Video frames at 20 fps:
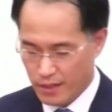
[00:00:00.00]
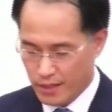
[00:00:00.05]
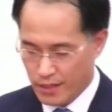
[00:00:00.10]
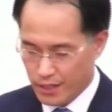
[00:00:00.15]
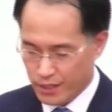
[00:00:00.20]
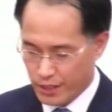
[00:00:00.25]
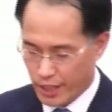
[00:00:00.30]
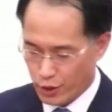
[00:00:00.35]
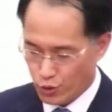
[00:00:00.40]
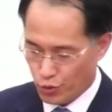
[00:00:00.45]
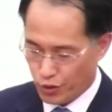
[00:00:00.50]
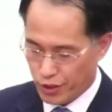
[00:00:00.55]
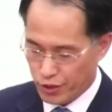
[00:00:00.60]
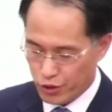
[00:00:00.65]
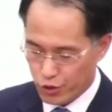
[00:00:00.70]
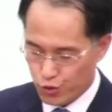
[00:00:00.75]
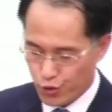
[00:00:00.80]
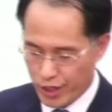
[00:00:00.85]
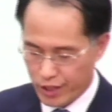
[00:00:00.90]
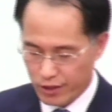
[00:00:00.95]
계속해서
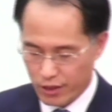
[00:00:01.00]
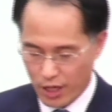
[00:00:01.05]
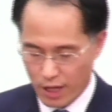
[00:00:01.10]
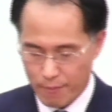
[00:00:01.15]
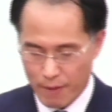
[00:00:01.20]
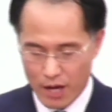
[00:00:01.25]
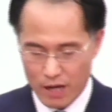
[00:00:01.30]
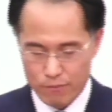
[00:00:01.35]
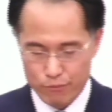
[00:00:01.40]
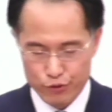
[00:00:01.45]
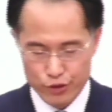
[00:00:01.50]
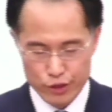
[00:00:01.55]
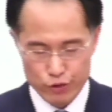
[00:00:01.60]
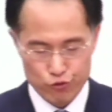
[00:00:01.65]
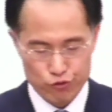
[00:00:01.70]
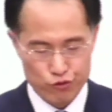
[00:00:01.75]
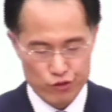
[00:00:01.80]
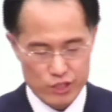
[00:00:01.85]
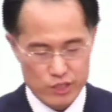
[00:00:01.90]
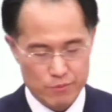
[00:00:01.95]
죄인들의 마음 문을
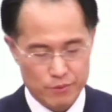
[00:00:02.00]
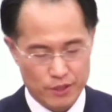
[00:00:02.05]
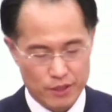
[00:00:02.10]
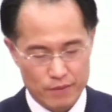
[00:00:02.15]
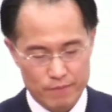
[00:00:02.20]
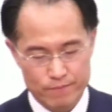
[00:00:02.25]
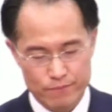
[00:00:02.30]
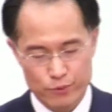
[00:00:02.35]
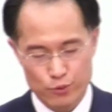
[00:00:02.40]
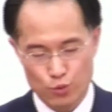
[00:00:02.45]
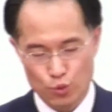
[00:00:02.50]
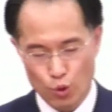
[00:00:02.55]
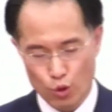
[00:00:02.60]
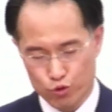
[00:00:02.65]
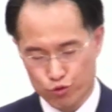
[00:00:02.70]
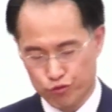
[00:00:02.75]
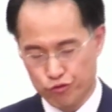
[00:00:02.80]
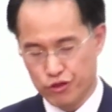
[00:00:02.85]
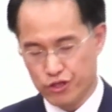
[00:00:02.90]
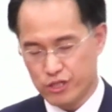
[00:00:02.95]
두드리십니다. 또
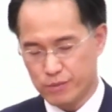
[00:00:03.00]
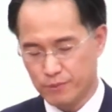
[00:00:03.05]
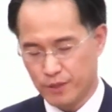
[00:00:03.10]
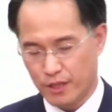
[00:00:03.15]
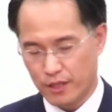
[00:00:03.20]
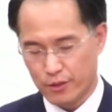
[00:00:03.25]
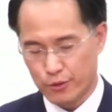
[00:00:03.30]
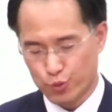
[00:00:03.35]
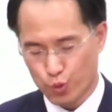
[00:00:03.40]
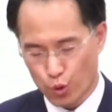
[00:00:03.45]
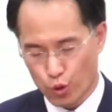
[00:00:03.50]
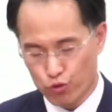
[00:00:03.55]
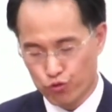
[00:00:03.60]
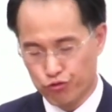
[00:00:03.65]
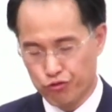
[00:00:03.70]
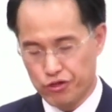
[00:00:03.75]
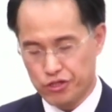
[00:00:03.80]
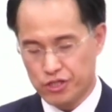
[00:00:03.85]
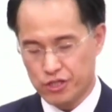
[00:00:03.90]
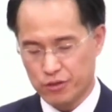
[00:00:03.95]
두드리십니다. 또
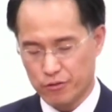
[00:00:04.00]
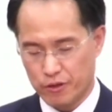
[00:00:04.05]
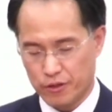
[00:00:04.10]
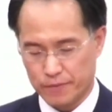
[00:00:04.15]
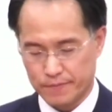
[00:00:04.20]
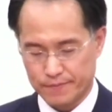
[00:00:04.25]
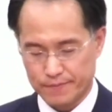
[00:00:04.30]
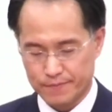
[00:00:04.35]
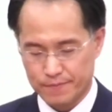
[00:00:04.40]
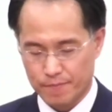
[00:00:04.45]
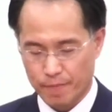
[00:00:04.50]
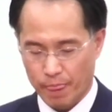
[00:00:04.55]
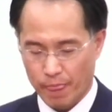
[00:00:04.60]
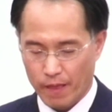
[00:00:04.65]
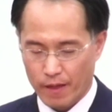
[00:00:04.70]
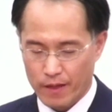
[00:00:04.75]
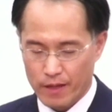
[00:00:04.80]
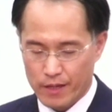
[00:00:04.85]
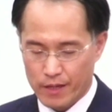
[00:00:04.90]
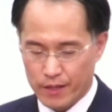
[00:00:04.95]
두드리시는 거예요.
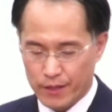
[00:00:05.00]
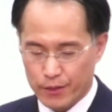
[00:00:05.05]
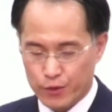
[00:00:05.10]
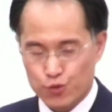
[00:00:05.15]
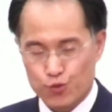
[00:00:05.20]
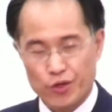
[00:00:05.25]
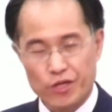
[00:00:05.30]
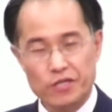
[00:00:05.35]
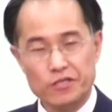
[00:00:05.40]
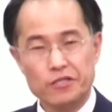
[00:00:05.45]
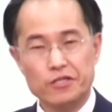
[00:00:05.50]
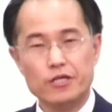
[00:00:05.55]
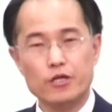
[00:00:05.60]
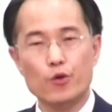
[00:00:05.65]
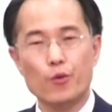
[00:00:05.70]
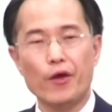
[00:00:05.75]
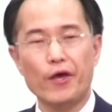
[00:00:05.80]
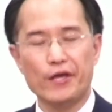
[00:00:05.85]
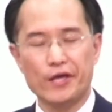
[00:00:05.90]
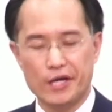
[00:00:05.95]
죄인들을
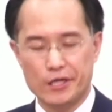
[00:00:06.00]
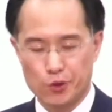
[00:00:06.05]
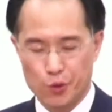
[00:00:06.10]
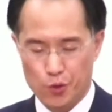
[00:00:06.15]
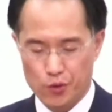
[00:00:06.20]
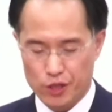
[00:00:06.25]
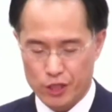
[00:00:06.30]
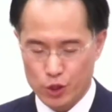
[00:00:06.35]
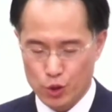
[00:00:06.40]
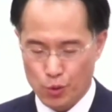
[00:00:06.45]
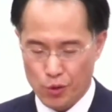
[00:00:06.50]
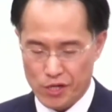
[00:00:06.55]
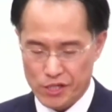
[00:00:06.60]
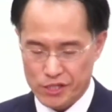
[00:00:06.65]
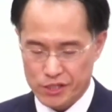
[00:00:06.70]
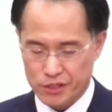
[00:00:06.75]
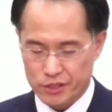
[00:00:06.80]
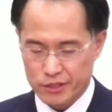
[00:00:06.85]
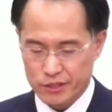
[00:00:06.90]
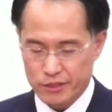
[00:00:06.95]
회개하도록
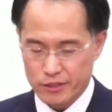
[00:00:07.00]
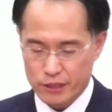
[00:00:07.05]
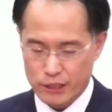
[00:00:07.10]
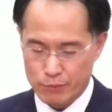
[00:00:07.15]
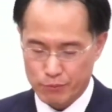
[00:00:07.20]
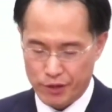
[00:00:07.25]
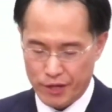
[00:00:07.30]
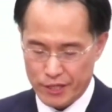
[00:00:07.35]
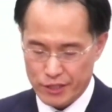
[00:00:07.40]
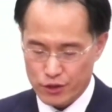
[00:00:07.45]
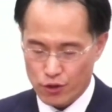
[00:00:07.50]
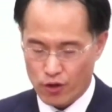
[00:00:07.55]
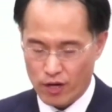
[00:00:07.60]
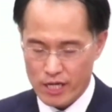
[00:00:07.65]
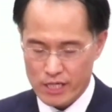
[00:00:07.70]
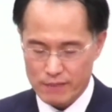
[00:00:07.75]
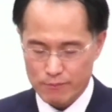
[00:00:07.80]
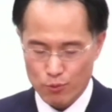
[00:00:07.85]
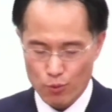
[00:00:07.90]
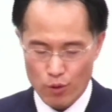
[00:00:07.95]
인도하시는 그분의
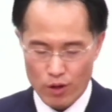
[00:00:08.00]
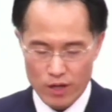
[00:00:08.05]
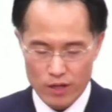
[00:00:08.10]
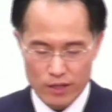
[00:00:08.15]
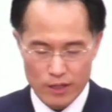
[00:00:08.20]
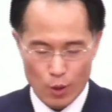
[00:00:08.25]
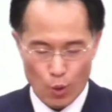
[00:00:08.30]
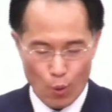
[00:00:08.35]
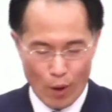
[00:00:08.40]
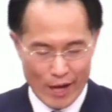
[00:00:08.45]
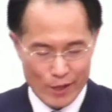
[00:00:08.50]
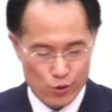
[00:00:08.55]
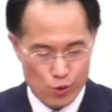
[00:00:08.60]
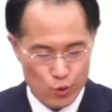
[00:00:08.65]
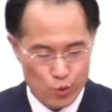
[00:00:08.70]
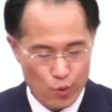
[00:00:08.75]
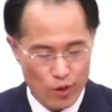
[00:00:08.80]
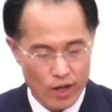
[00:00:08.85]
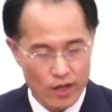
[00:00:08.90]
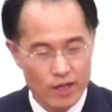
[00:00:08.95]
선하심과
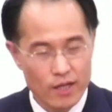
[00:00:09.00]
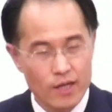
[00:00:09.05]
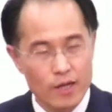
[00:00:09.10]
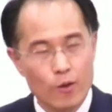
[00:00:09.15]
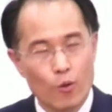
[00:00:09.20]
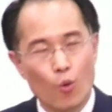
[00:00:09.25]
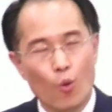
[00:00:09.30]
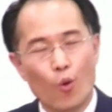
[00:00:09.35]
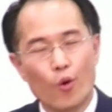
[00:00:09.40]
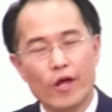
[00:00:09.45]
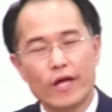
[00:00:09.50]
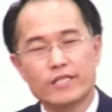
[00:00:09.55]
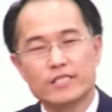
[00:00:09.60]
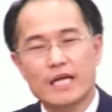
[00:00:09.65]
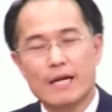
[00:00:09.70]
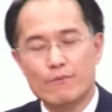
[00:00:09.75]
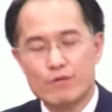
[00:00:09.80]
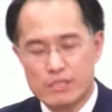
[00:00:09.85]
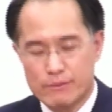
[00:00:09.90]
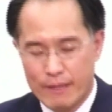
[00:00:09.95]
관용과 오래
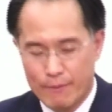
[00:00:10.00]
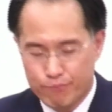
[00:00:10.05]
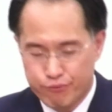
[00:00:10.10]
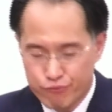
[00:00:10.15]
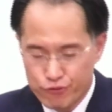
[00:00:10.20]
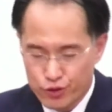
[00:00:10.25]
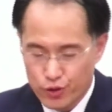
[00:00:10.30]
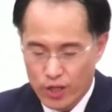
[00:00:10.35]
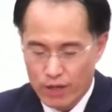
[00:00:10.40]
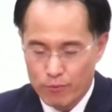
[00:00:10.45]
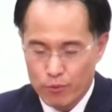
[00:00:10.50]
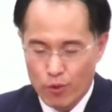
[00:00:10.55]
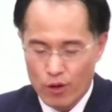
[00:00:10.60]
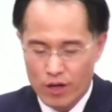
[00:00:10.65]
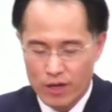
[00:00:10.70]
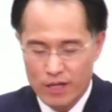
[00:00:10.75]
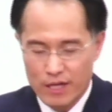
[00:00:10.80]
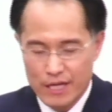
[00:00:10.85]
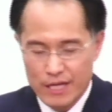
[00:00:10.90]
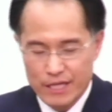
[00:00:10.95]
참으심의
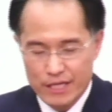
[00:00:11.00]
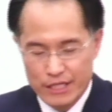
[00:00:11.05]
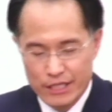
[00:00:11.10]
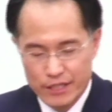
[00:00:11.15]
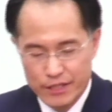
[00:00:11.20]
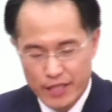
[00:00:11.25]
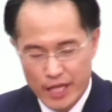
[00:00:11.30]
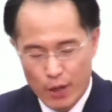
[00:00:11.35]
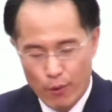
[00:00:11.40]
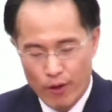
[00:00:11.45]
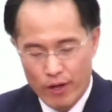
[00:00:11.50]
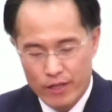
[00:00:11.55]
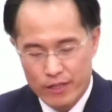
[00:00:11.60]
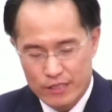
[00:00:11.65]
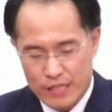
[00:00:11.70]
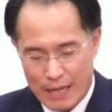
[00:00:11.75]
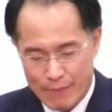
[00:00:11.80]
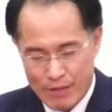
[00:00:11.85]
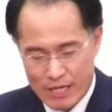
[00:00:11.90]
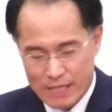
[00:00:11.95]
풍성함과 인내와
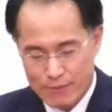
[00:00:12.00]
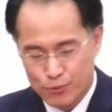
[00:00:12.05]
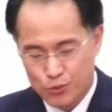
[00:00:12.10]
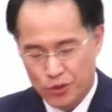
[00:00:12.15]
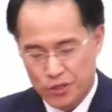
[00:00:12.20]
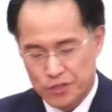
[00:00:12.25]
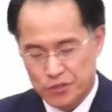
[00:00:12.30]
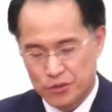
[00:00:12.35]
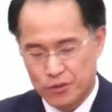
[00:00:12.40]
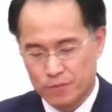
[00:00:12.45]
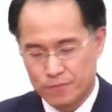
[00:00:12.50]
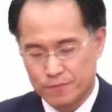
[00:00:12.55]
자비하심 속에서